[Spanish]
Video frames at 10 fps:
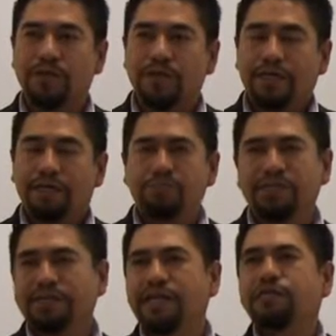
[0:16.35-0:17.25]
eh, pues ya
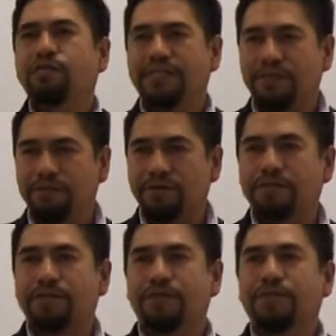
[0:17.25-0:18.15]
sean los prestadores de
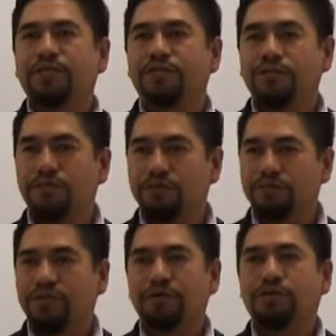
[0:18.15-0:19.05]
servicios, los
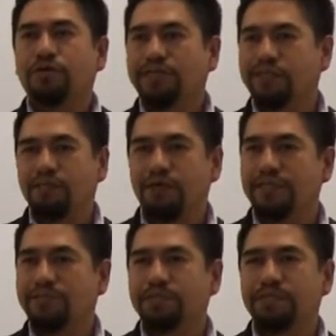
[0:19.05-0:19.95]
tractores y todas las
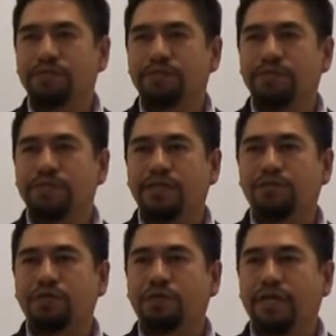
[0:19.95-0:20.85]
empresas que hoy están
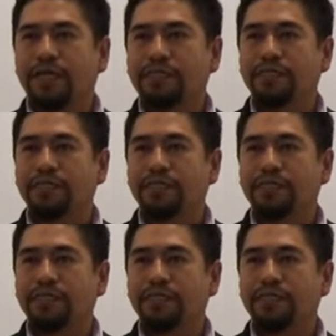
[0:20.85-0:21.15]
involucradas